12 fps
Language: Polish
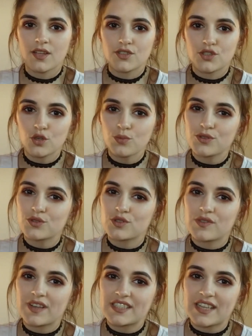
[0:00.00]
Czy lubisz
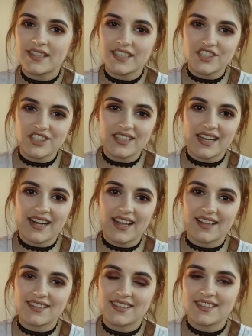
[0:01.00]
używać karteczek
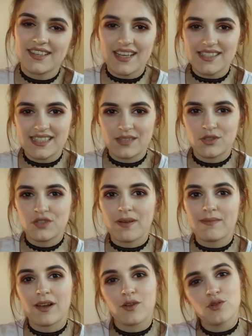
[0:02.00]
naklejanych? Jasne,
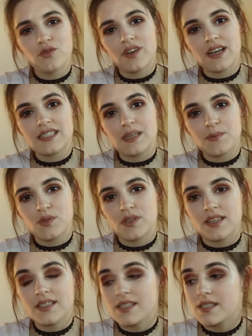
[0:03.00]
używam na lodówkę i zapisuję
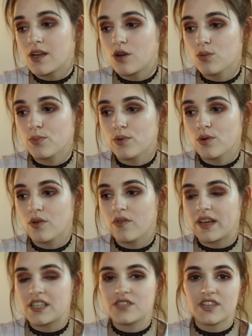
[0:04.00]
listy zakupów,
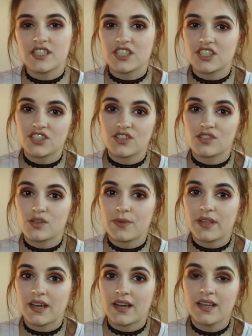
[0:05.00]
jakieś ważne rzeczy do
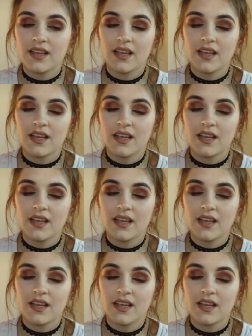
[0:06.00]
zrobienia.